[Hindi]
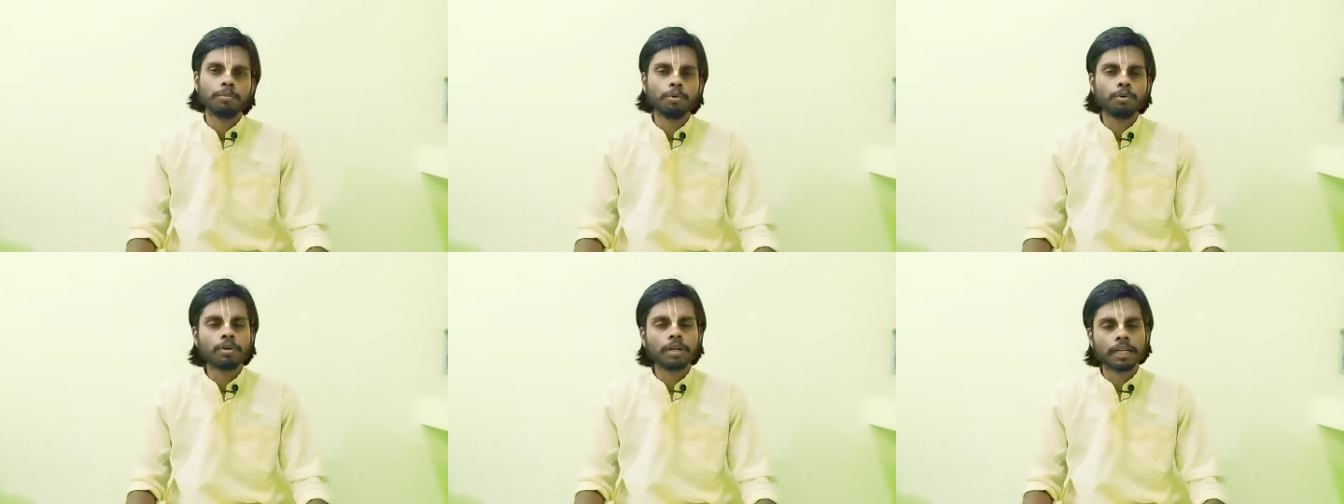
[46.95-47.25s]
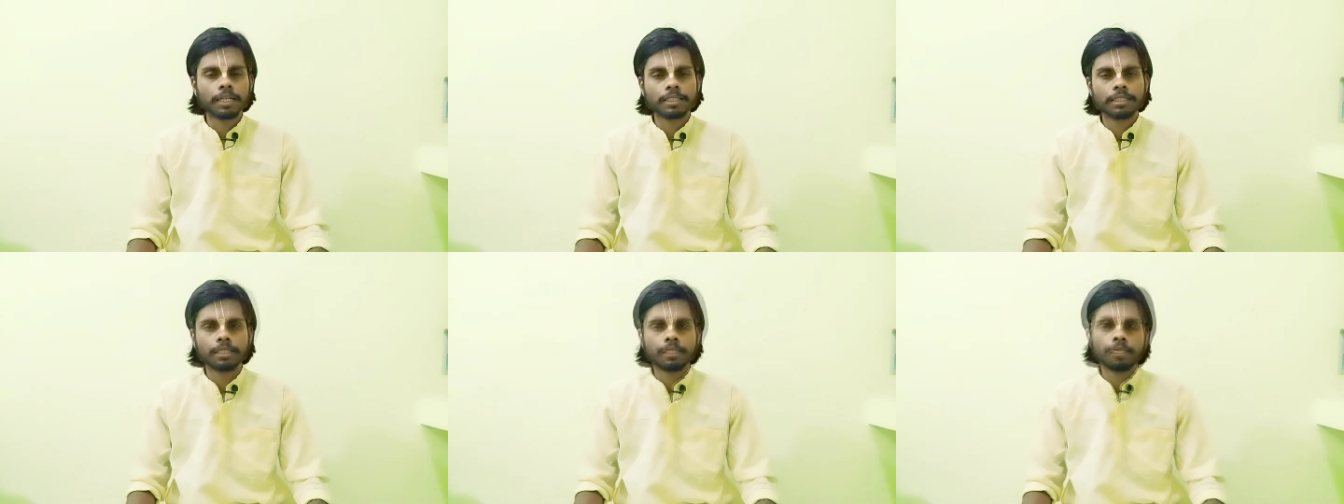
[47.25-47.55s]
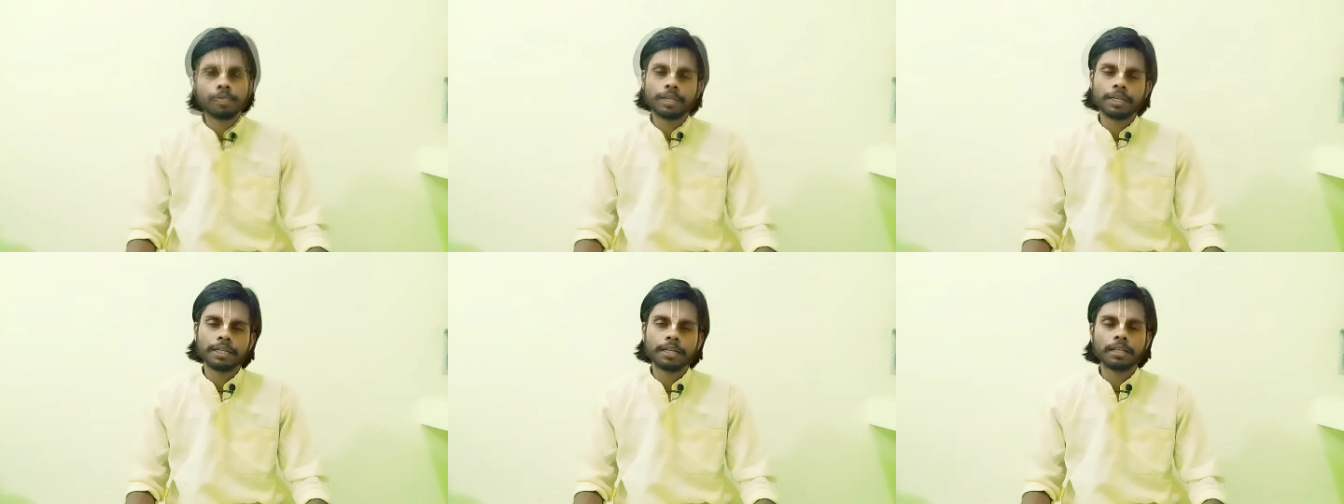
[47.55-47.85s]
भूख
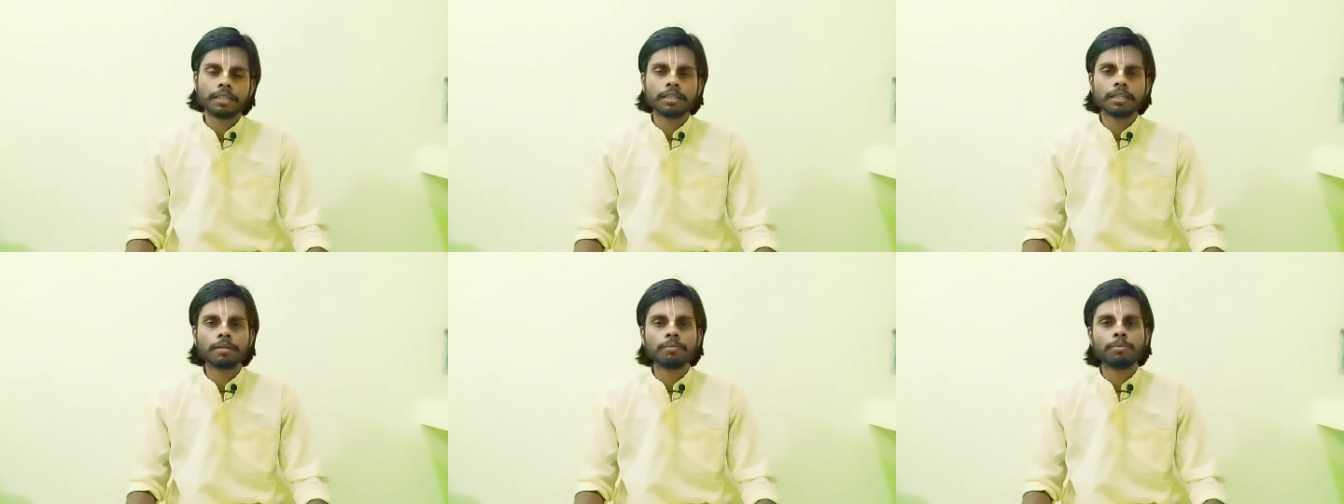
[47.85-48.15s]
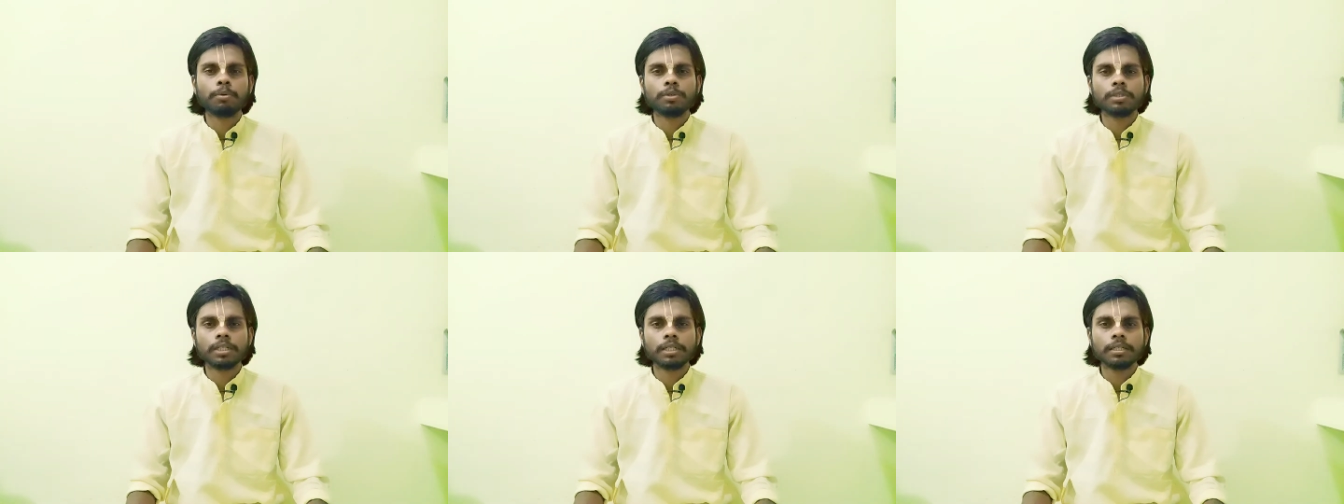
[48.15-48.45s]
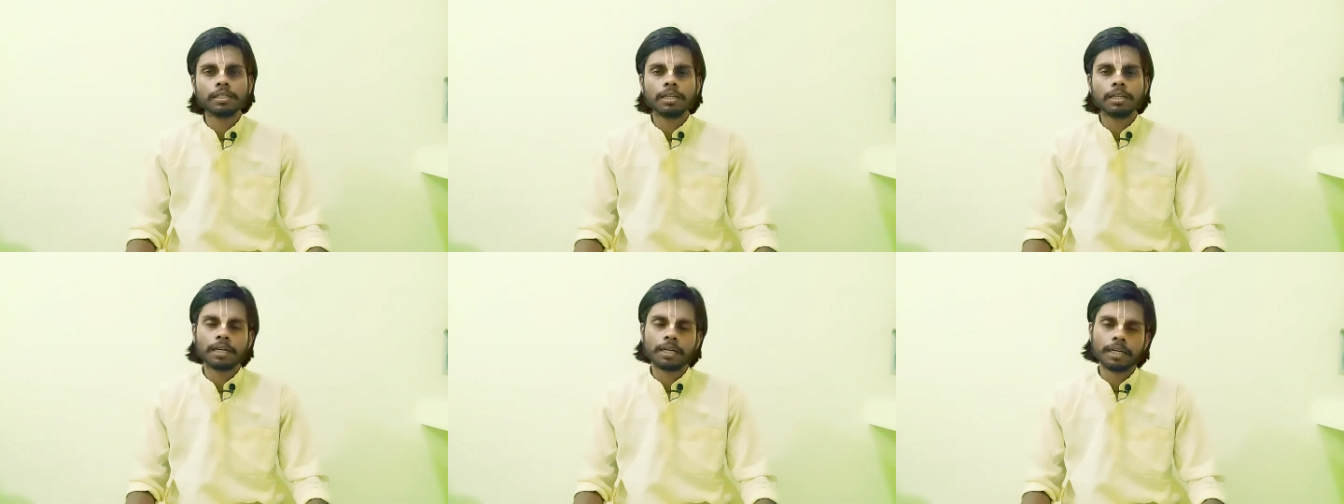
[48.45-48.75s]
लगती और वे निरंतर
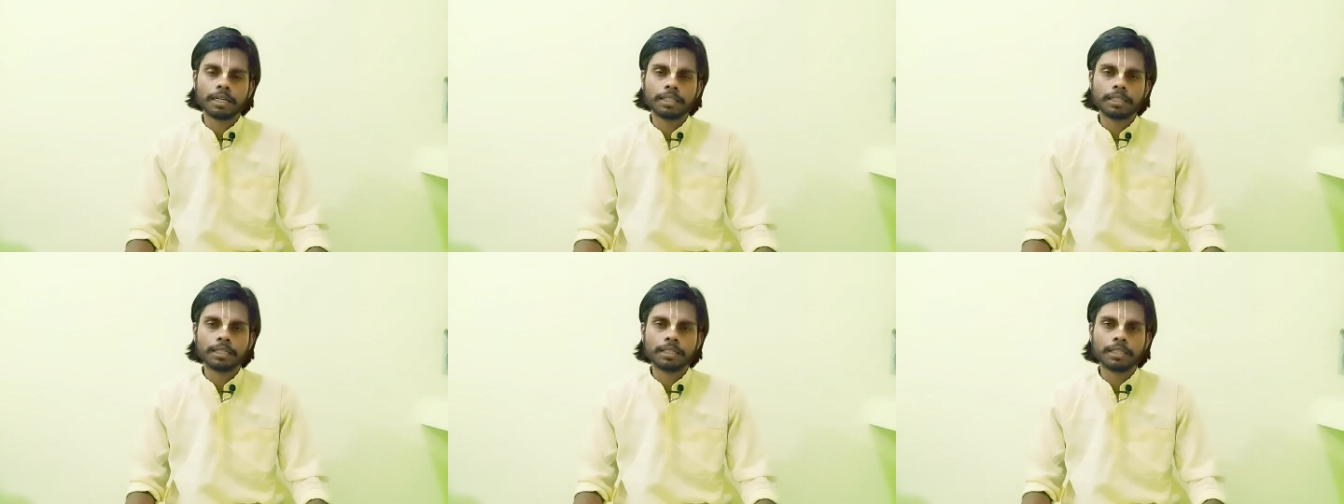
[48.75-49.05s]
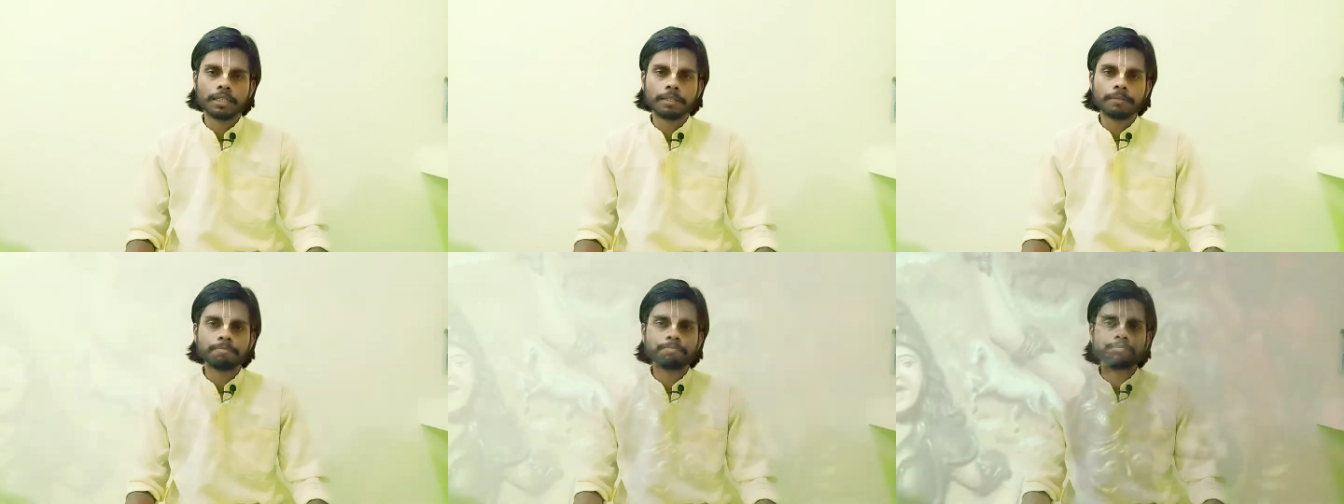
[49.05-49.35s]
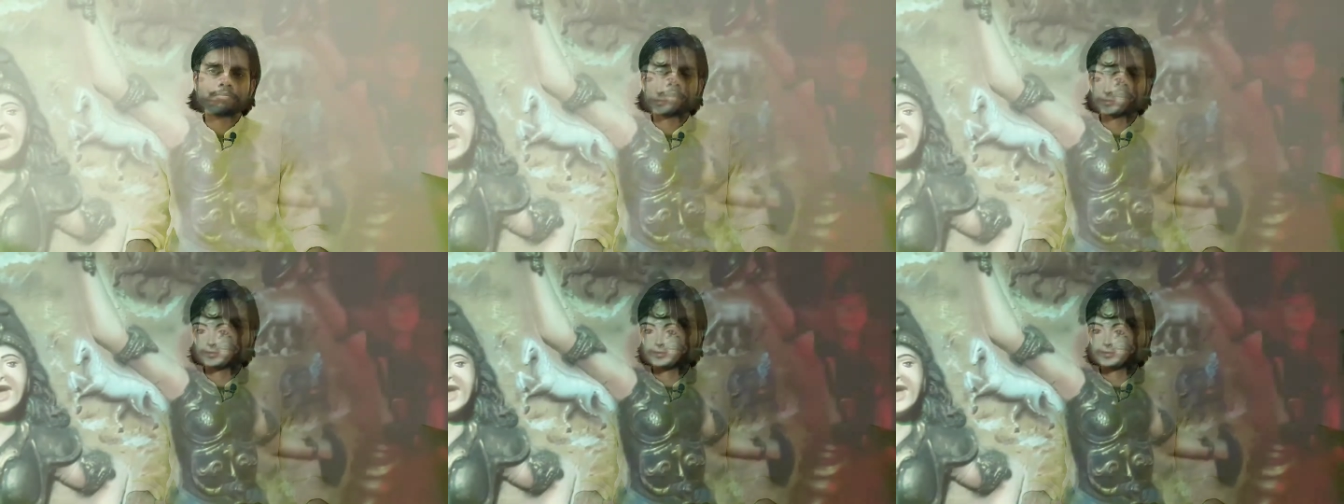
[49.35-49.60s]
भोजन करते थे